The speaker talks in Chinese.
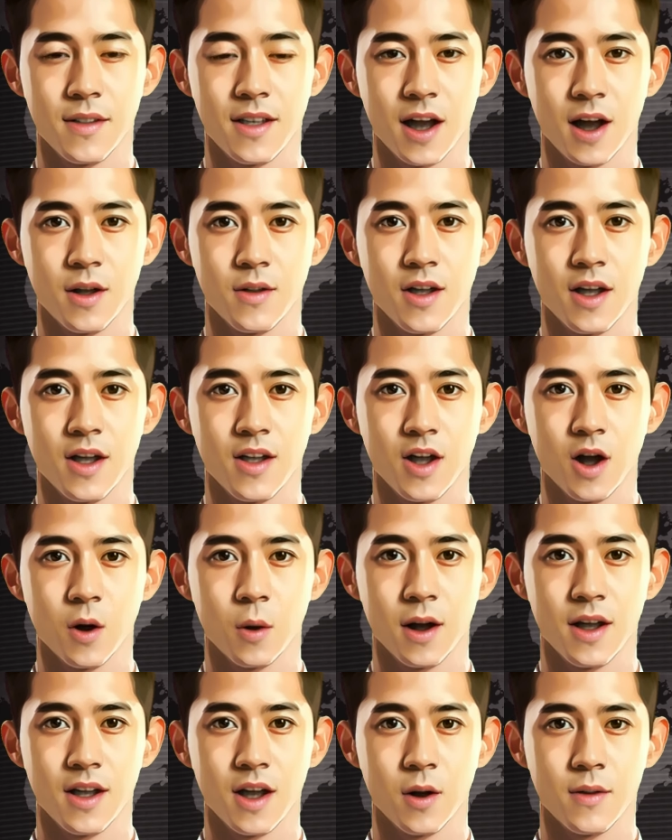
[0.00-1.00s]
将其视
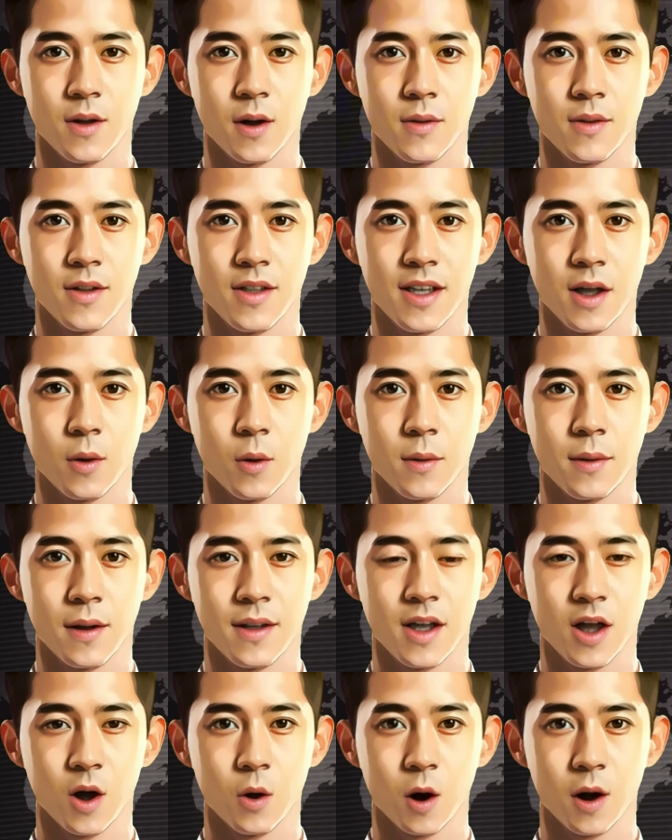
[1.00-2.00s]
为对方的自我
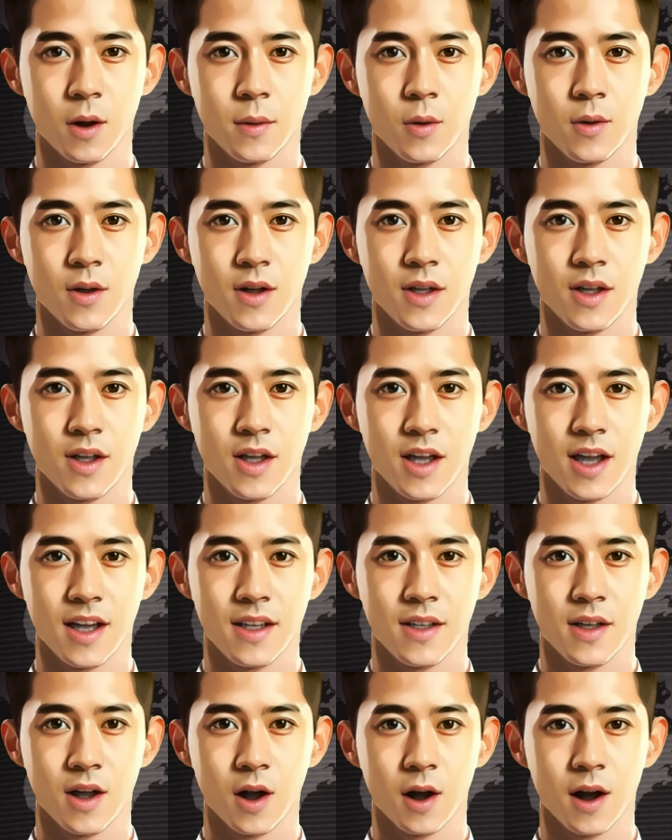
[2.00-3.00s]
满足而不是自己
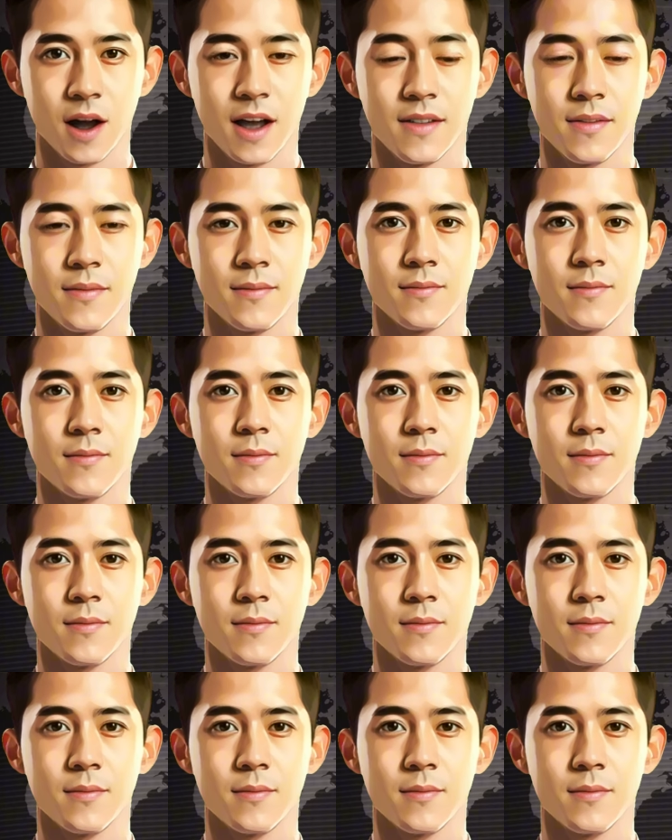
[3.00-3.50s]
的责任。